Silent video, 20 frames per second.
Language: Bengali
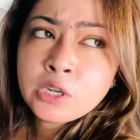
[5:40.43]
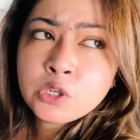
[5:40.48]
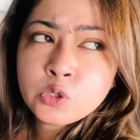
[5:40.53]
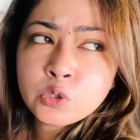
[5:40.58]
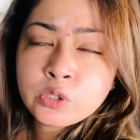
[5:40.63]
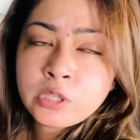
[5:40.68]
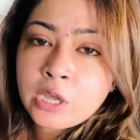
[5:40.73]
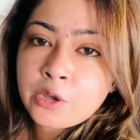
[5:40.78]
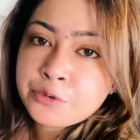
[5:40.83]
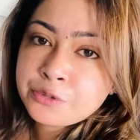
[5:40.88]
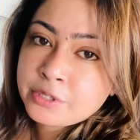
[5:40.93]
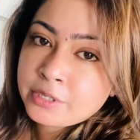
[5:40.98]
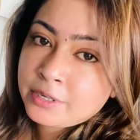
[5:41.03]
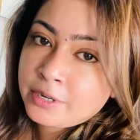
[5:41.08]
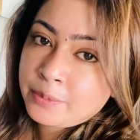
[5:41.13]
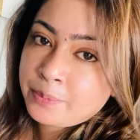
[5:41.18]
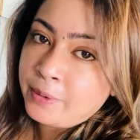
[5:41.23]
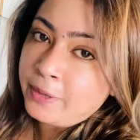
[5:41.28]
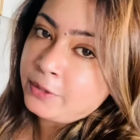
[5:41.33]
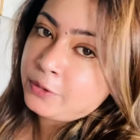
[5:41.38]
টু
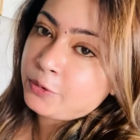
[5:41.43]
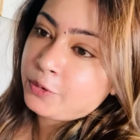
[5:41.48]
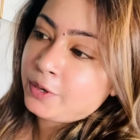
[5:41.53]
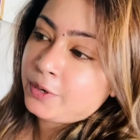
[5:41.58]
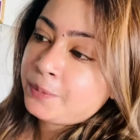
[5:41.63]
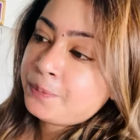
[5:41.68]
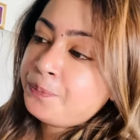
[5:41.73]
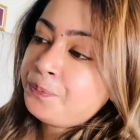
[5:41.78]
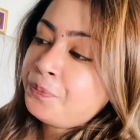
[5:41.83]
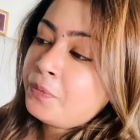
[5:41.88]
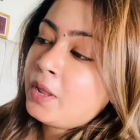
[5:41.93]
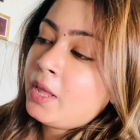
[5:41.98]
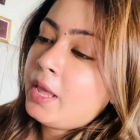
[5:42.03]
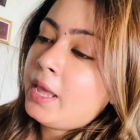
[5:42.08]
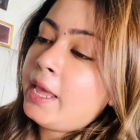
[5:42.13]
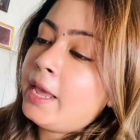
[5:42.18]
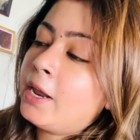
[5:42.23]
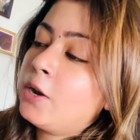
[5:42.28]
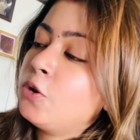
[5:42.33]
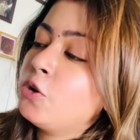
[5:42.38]
থাউজেন্ডের ভেতরে
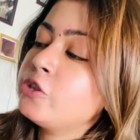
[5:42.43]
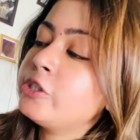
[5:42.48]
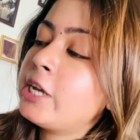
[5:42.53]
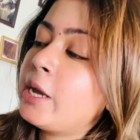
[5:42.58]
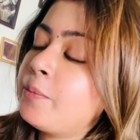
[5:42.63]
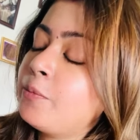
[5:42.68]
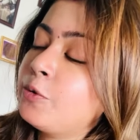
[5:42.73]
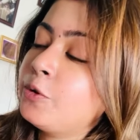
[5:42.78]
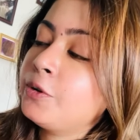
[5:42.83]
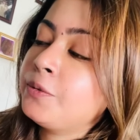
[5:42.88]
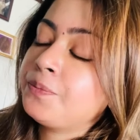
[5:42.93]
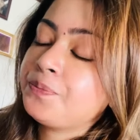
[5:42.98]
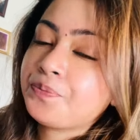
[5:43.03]
এগুলো যেমন